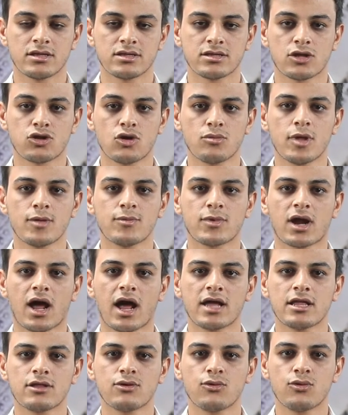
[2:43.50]
تضم
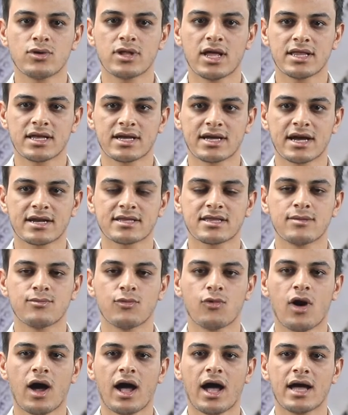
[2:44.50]
المرحلة الأولى للكارت
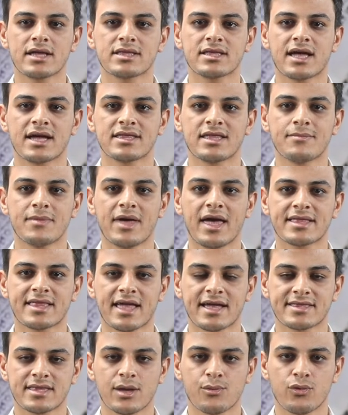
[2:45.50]
الموحد
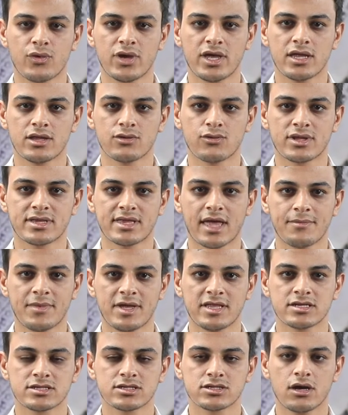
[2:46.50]
خدمات التموين
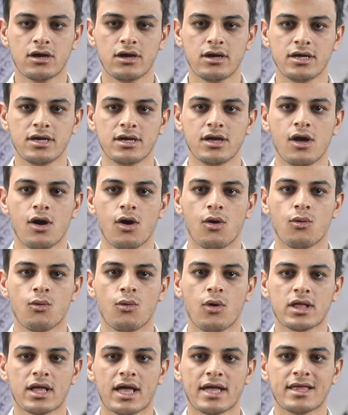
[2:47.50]
والتأمين الصحي
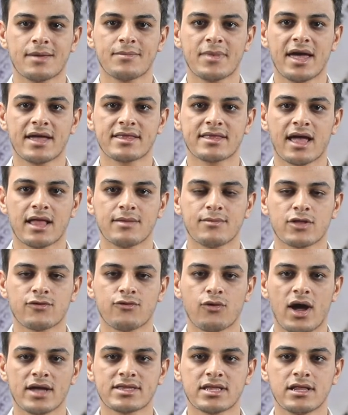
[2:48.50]
والخدمات
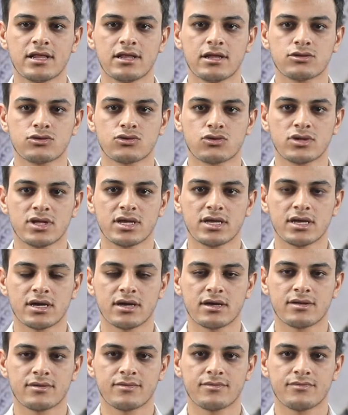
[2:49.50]
المدفوعات
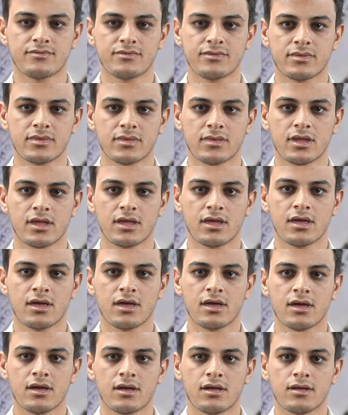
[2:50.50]
الإلكترونية
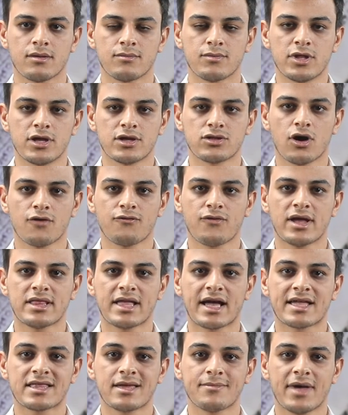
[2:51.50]
بالإضافة
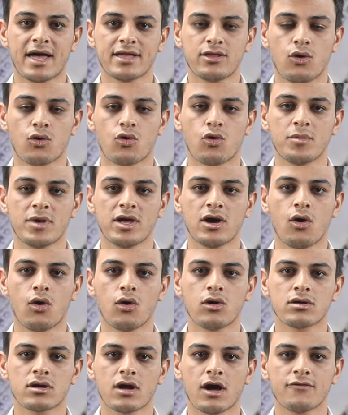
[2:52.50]
إلى خدمات حكومية
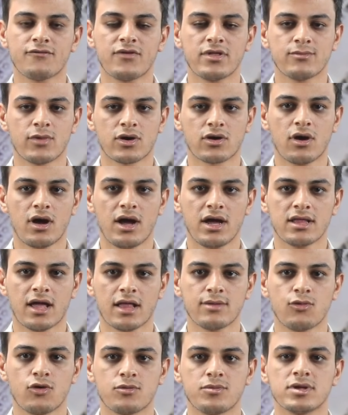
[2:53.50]
أخرى في المراحل
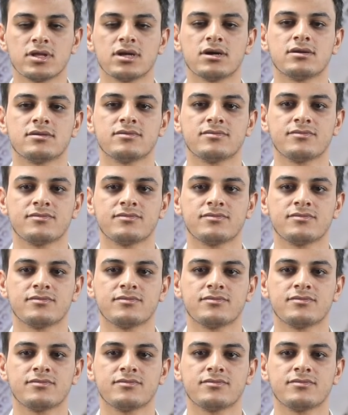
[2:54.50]
المقبلة